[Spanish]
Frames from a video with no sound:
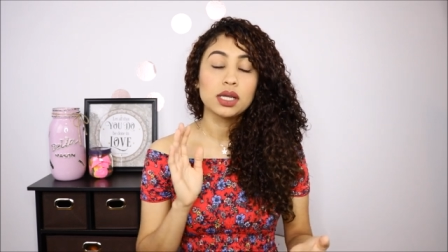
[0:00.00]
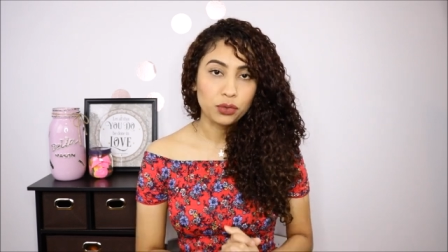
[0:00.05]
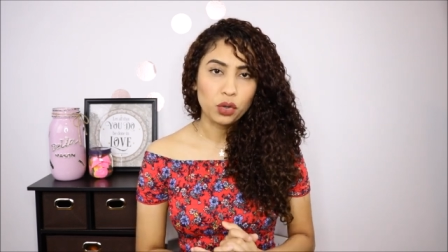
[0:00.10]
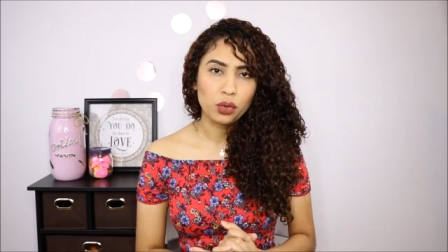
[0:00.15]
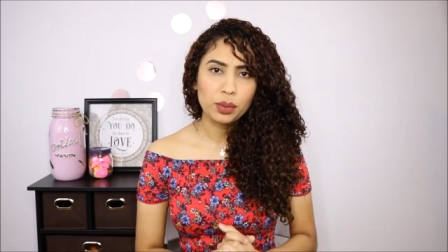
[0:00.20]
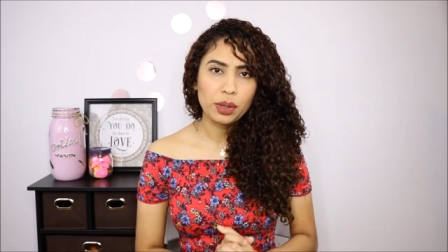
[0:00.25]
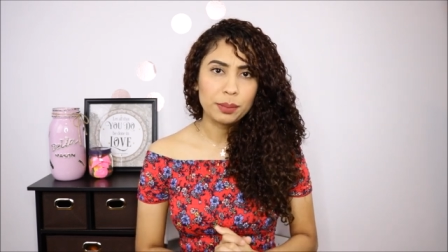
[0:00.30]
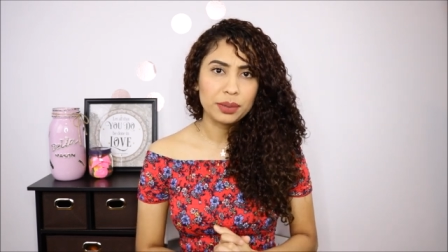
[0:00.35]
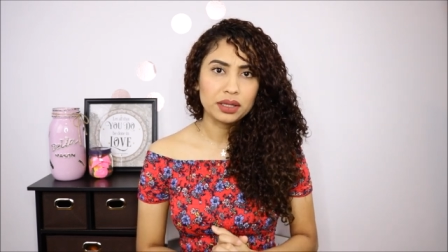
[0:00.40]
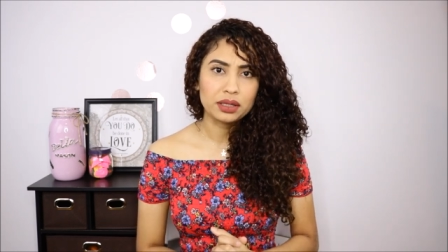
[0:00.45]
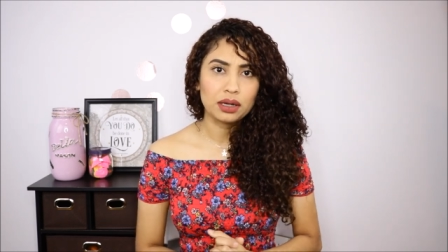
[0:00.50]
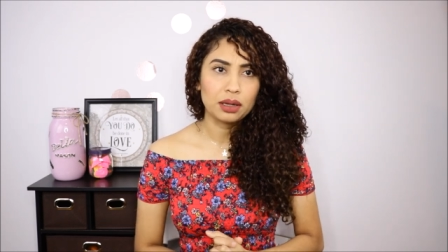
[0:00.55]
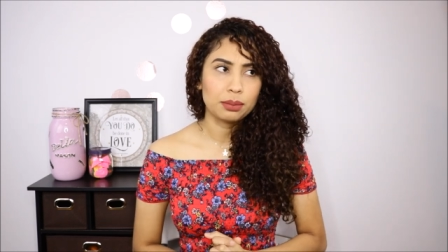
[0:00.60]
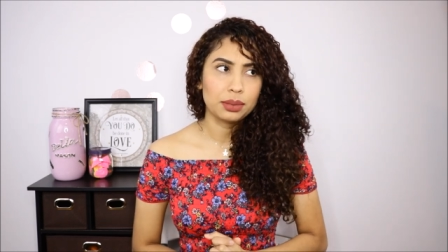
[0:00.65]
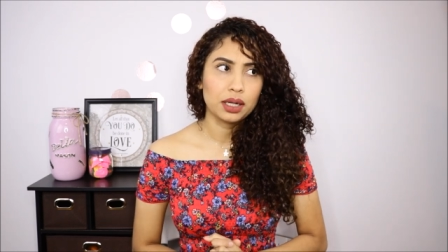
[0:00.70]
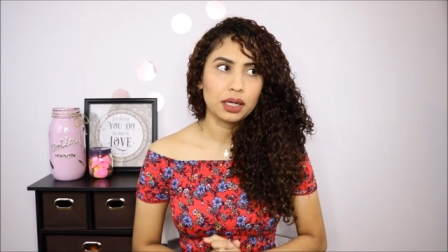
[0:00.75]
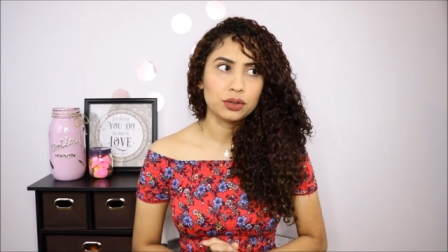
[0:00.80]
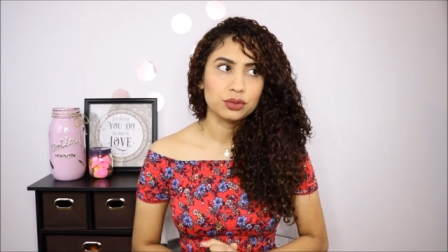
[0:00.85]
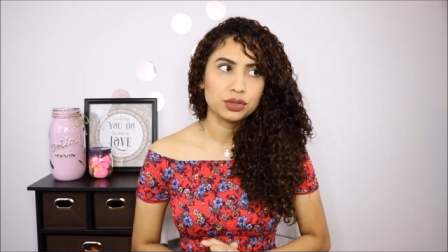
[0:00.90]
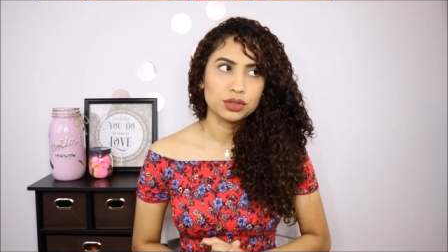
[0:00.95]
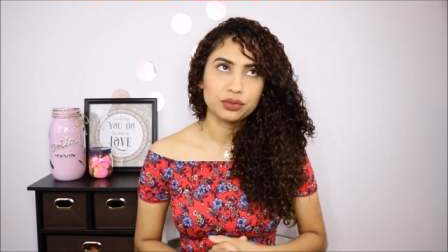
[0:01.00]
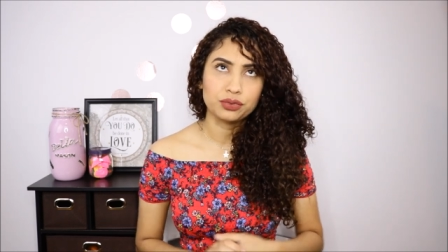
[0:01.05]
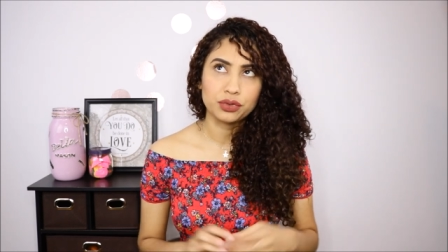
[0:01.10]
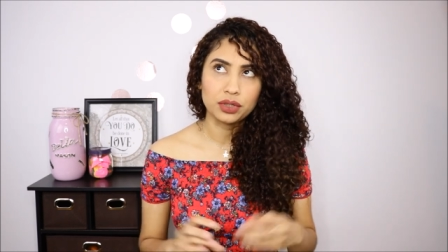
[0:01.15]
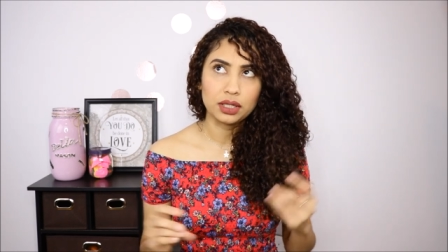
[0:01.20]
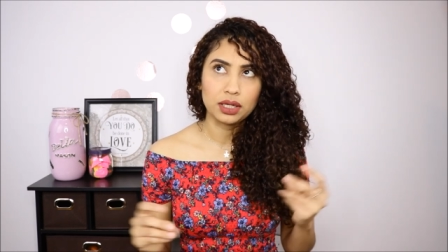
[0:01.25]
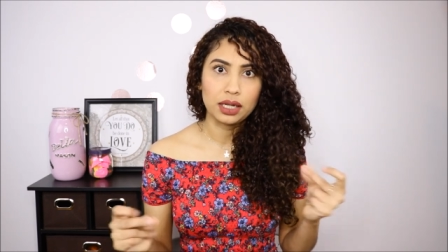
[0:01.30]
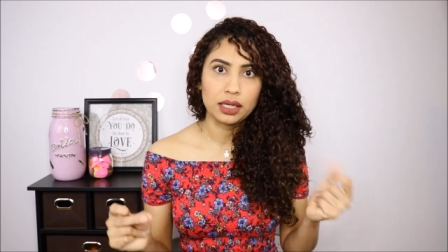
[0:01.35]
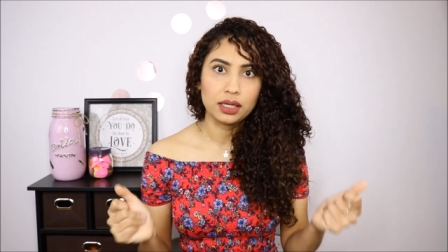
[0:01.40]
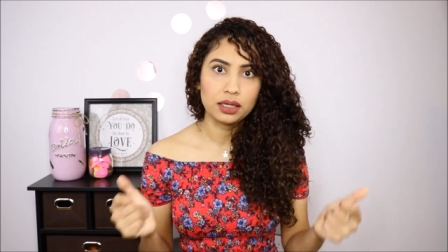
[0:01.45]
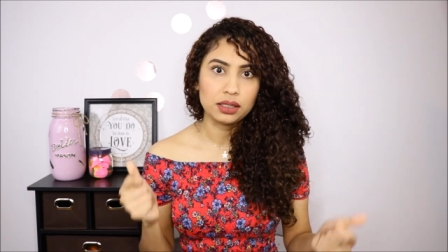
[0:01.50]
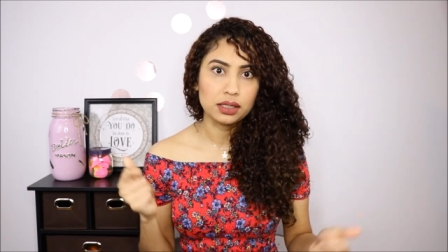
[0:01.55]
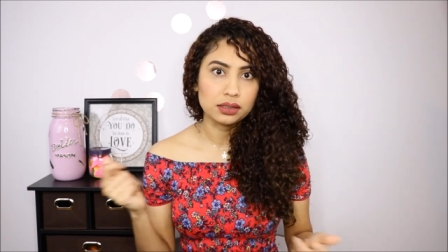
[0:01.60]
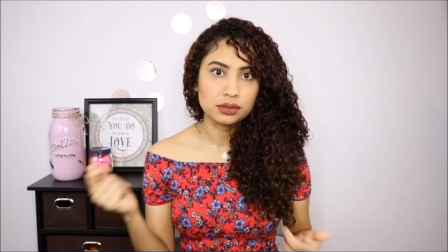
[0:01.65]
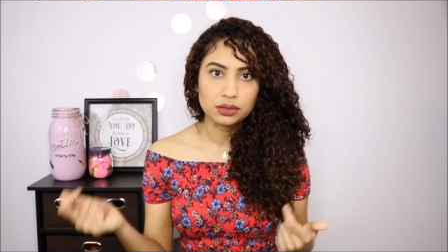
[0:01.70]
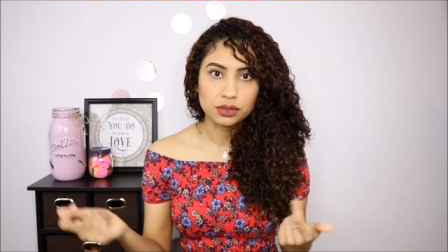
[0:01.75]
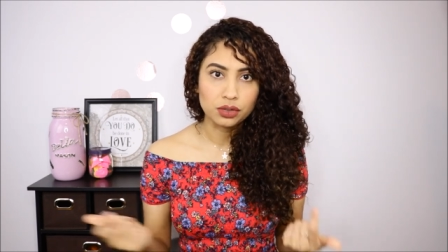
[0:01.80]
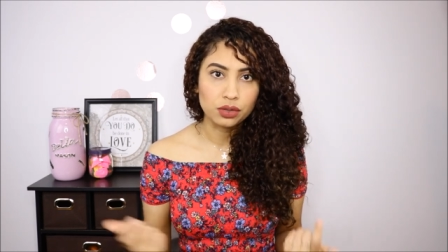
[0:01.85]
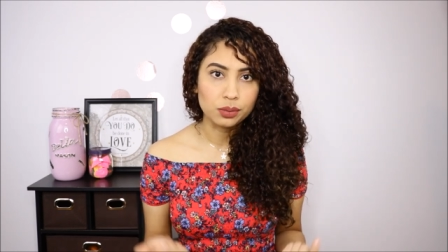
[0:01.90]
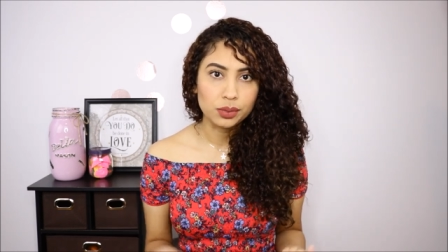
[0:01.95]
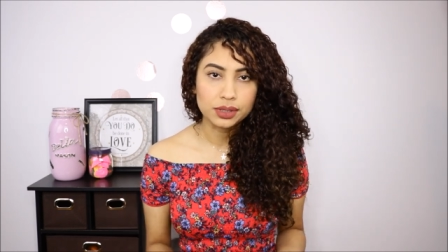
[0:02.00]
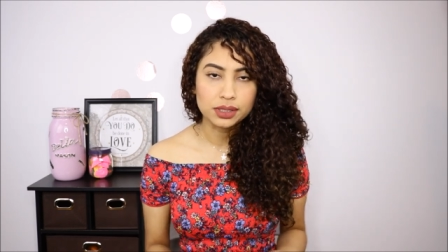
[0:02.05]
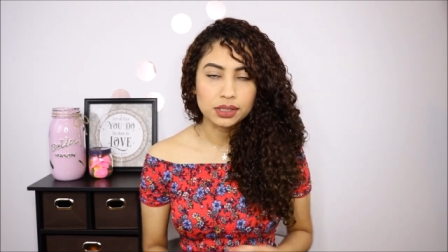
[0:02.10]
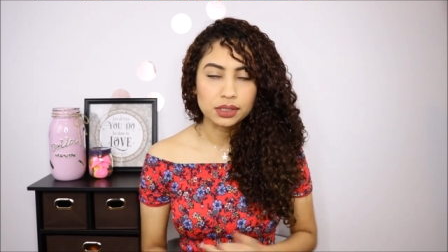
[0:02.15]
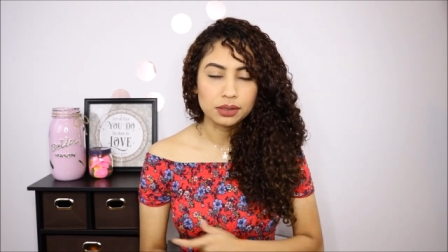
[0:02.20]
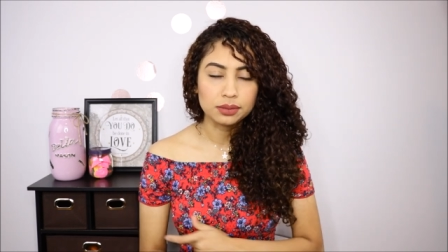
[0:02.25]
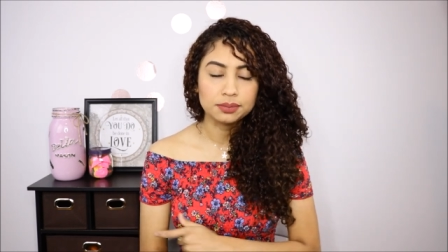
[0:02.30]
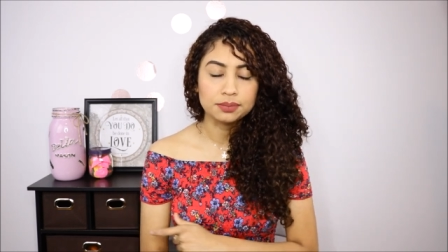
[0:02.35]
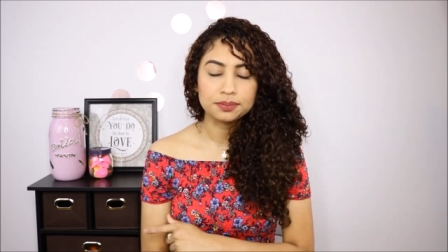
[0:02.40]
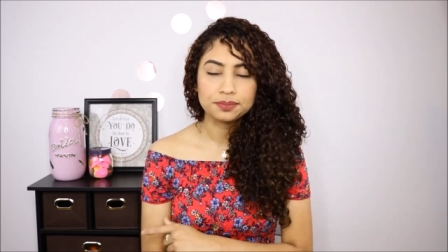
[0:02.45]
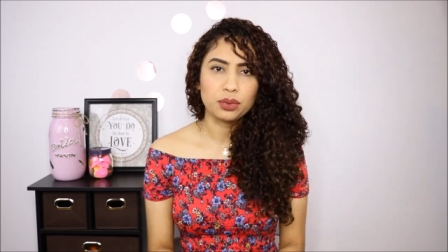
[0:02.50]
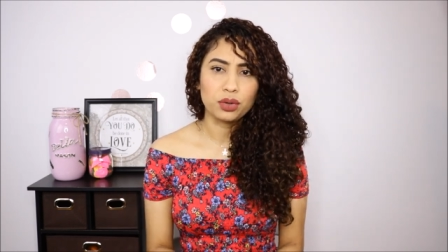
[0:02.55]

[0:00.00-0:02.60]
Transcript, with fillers: Obviamente la plaga no se fue de like así como así,